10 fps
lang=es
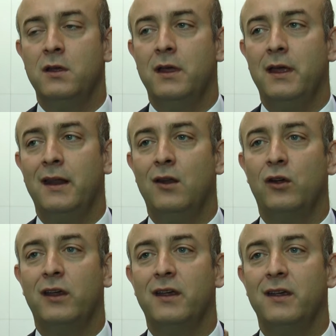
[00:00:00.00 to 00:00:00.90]
en lo
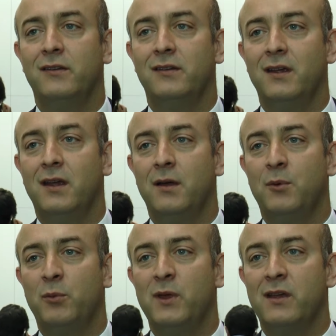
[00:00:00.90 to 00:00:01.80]
que es eh,
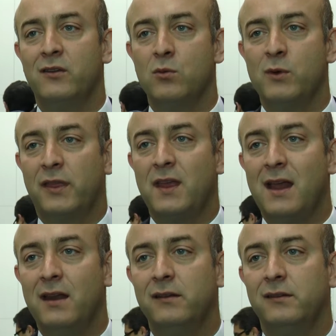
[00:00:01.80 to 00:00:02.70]
propiedades
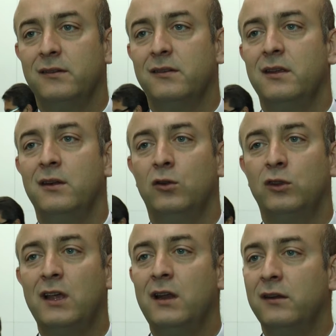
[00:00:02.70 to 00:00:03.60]
comerciales, es decir,
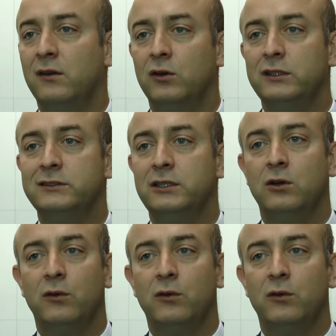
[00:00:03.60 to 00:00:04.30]
hoteles, logístico